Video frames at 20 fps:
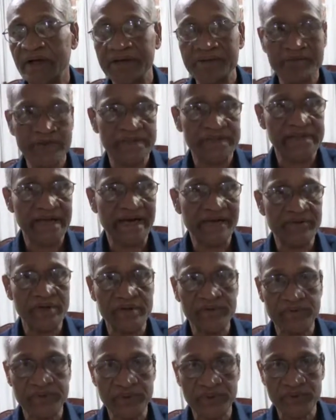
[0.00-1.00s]
ha invitado
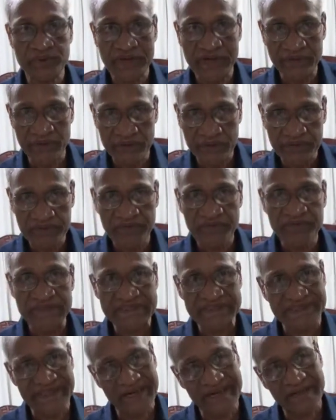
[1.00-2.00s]
al procurador
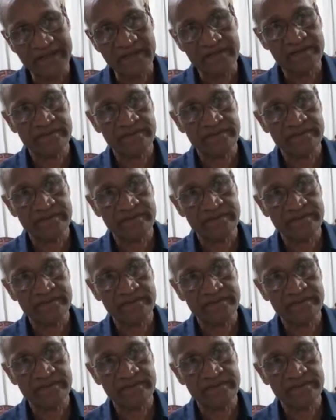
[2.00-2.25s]
fiscal